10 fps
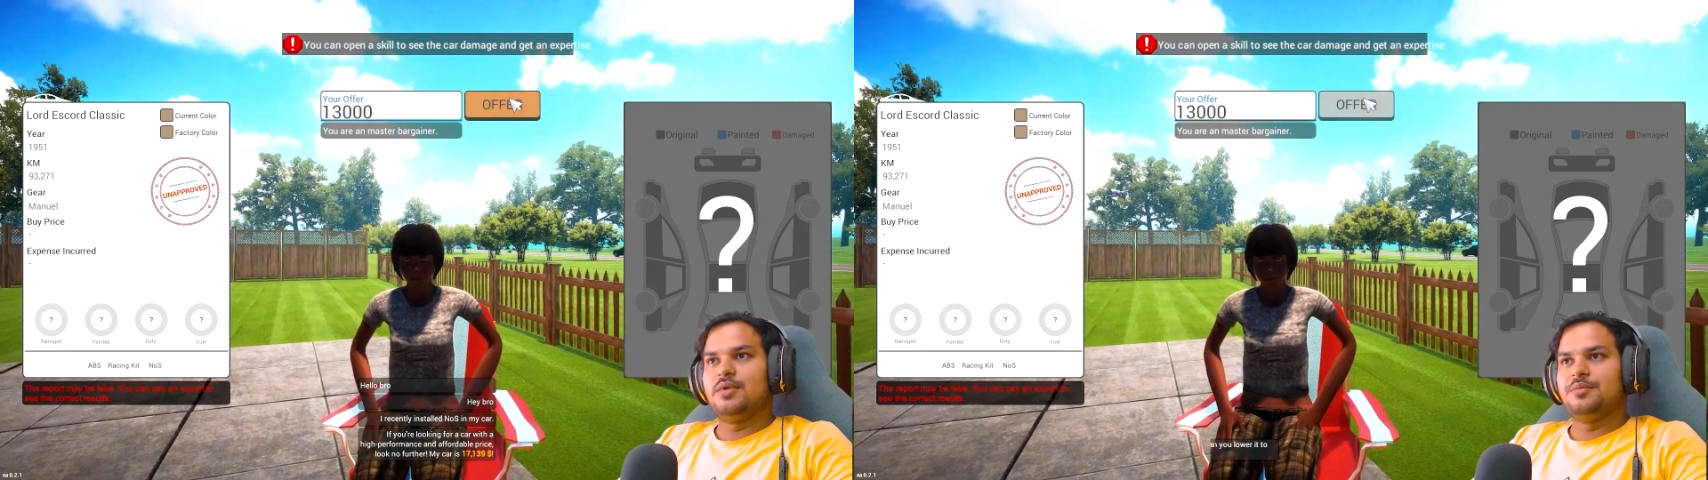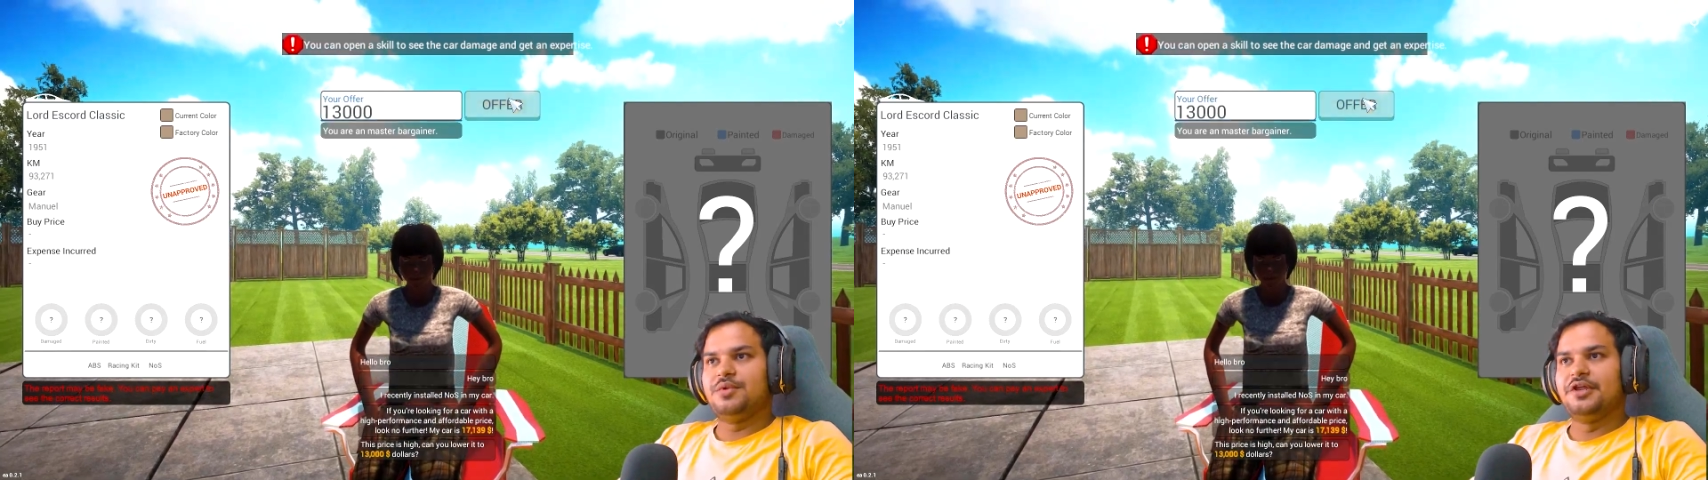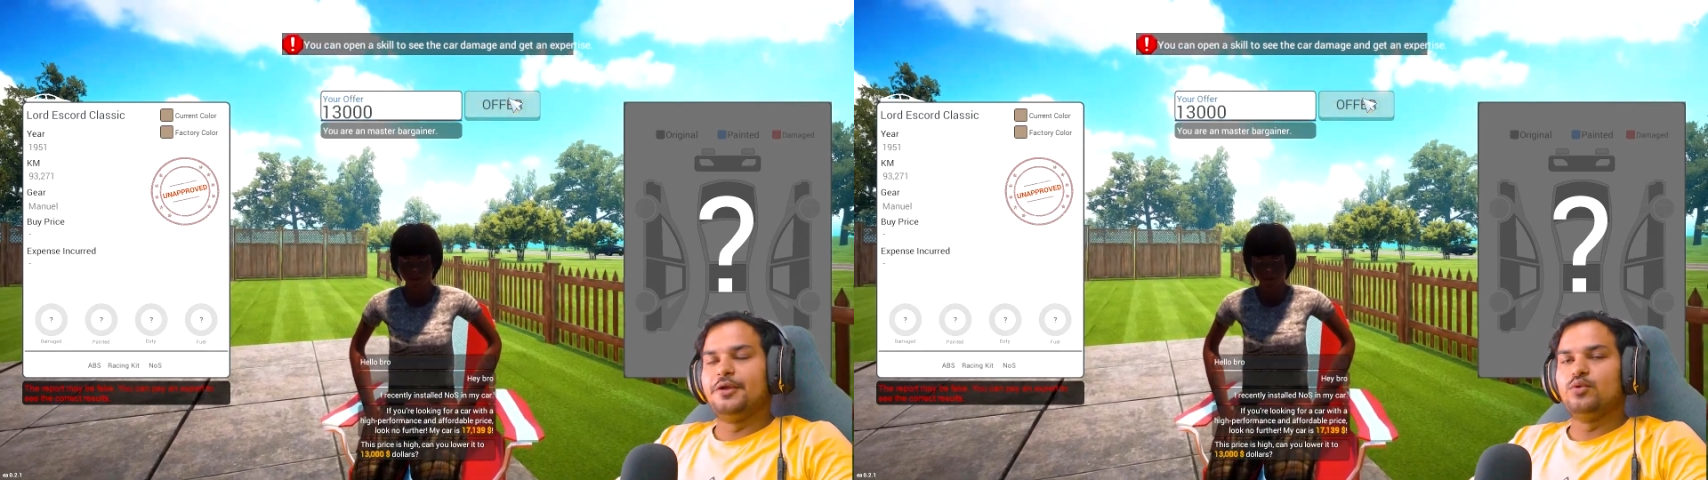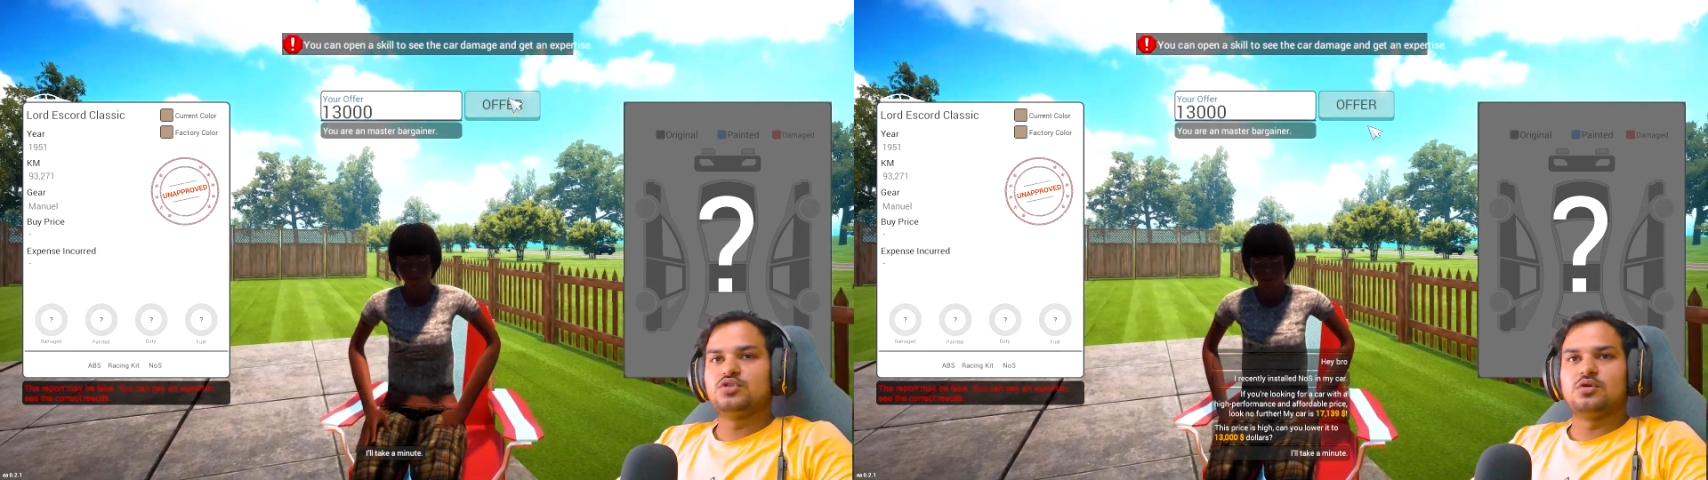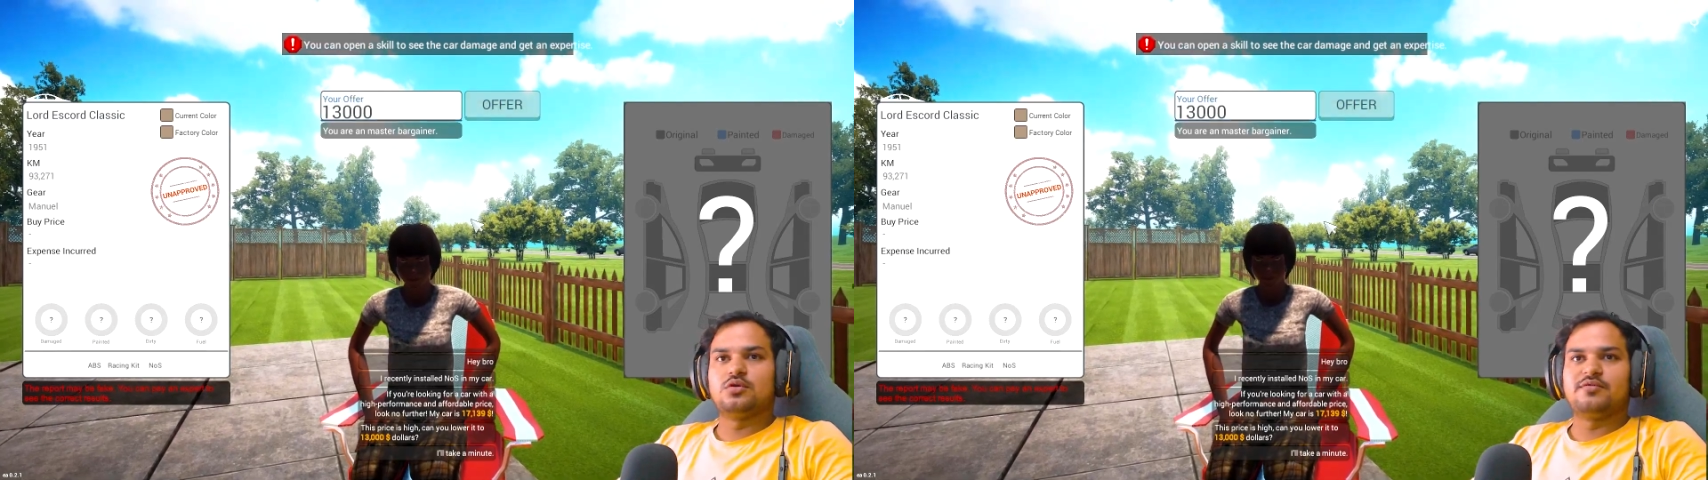मैं अभी ले लूँ
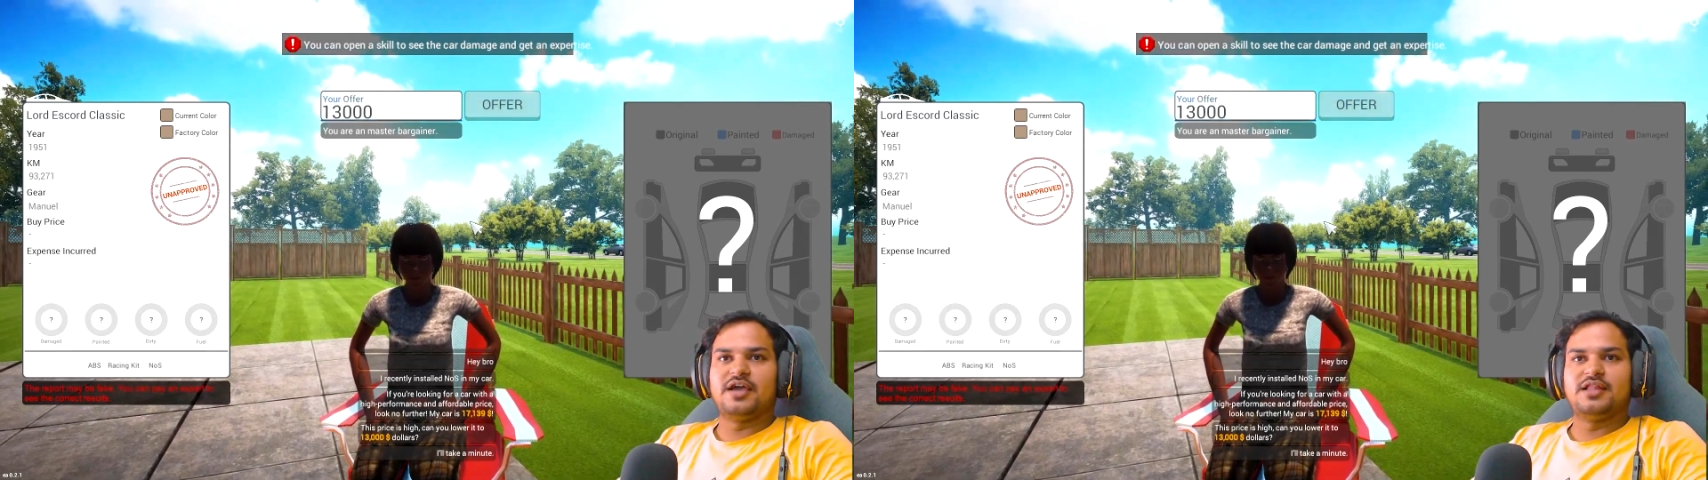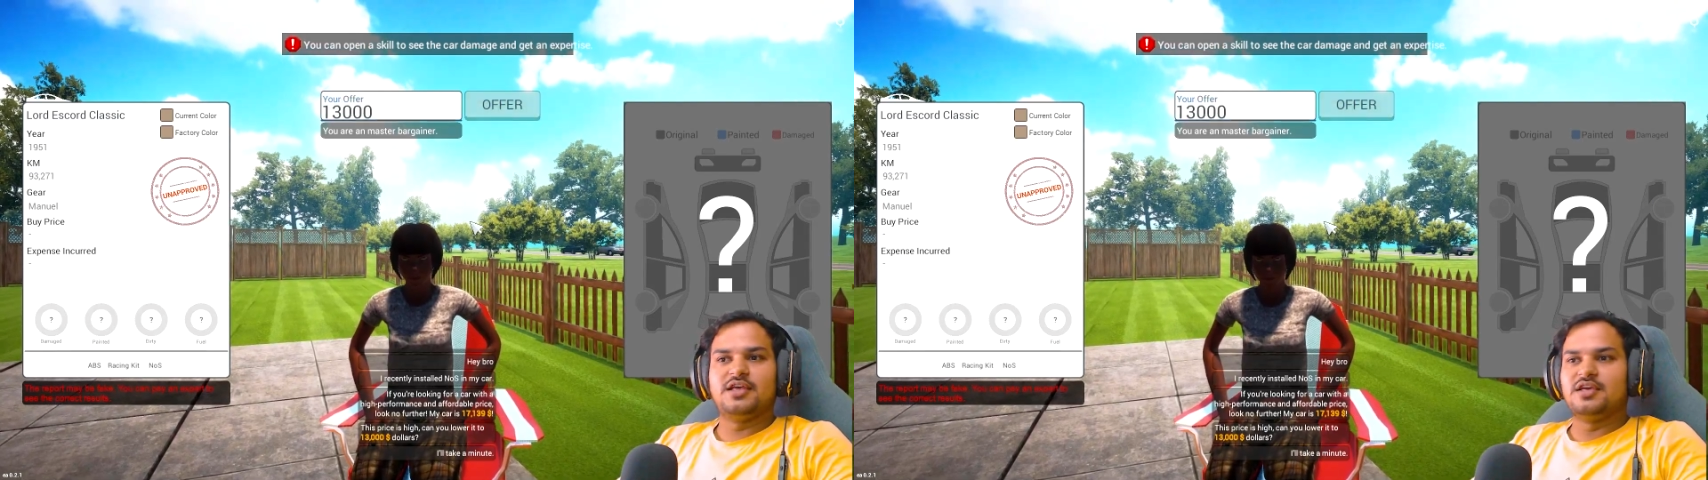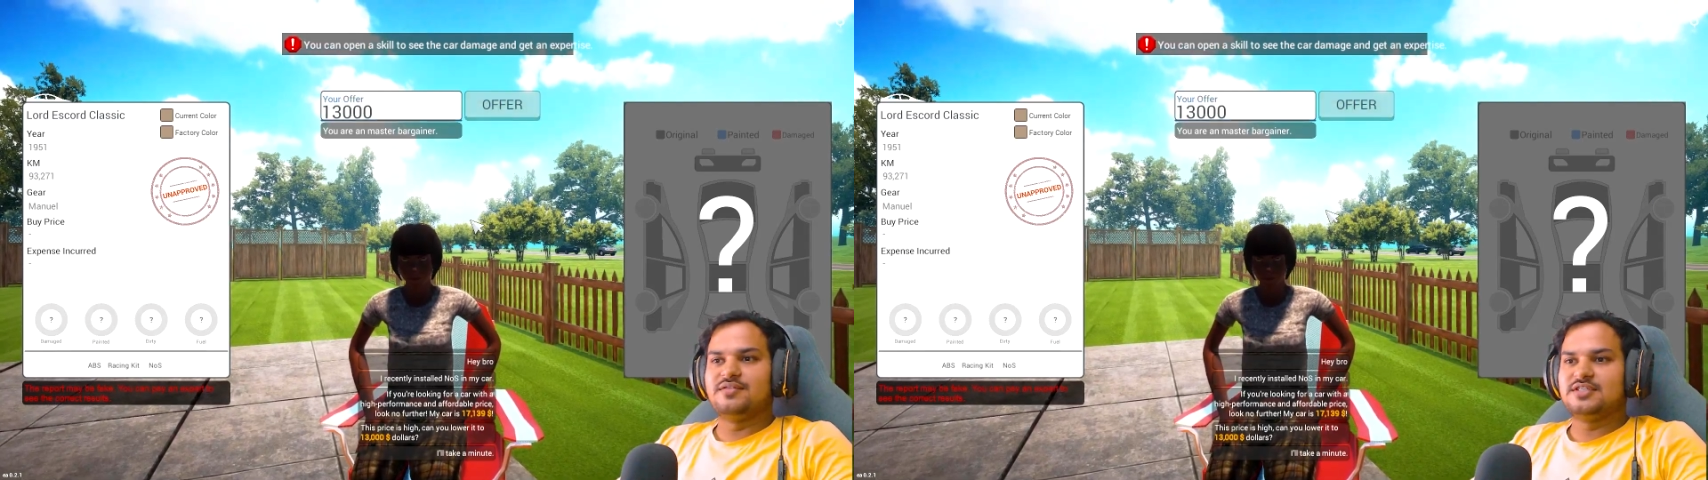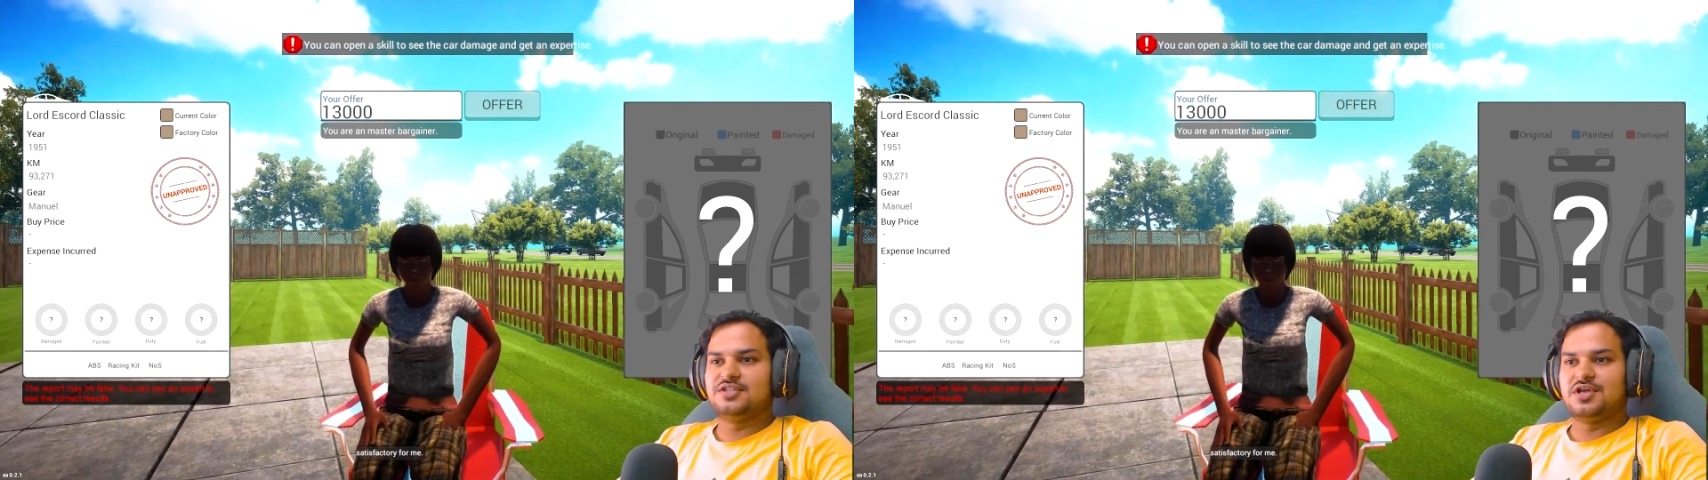इसको तो फ़ायदा ही है वैसे